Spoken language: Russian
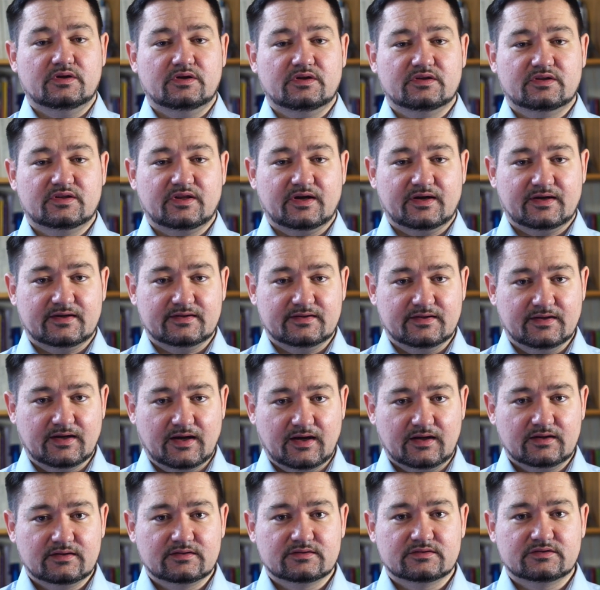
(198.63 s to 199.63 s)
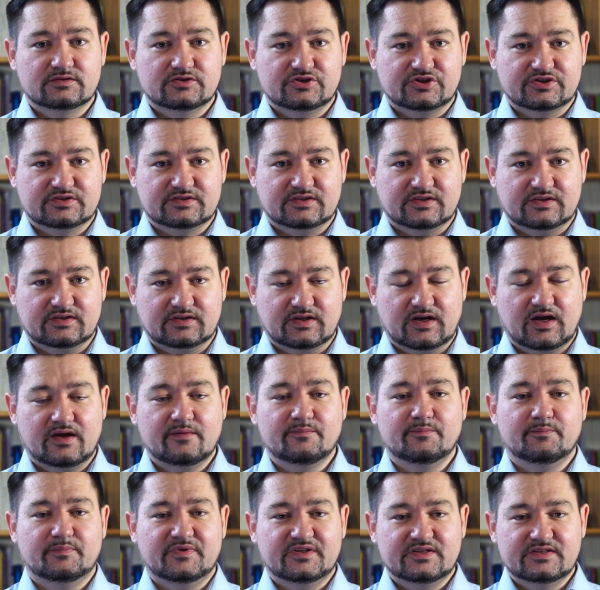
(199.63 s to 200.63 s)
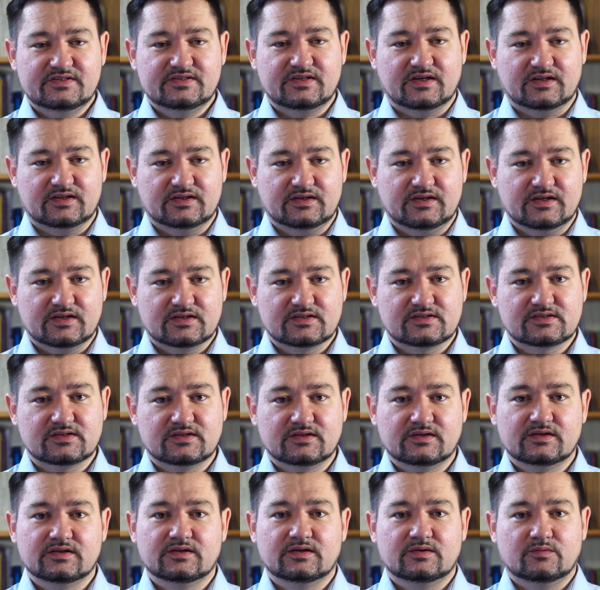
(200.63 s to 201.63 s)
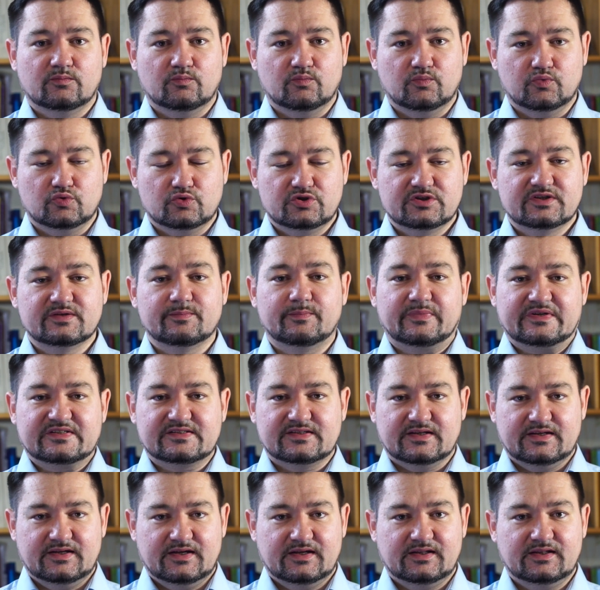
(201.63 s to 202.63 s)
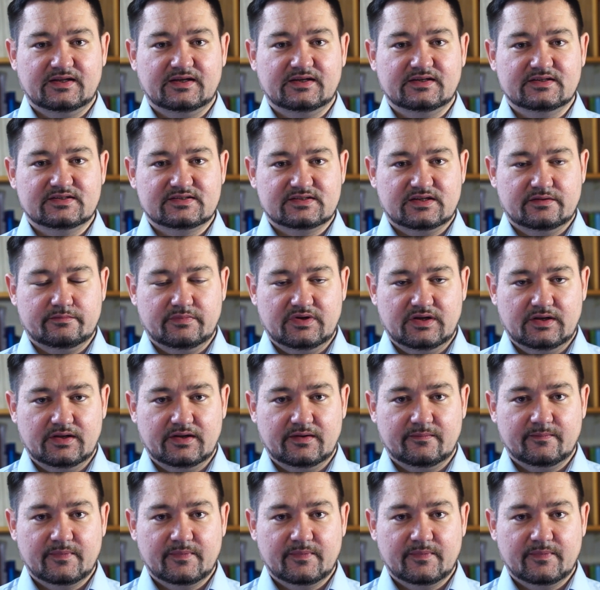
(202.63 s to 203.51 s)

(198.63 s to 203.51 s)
И тогда частота 50 Гц будет постоянно и стабильно.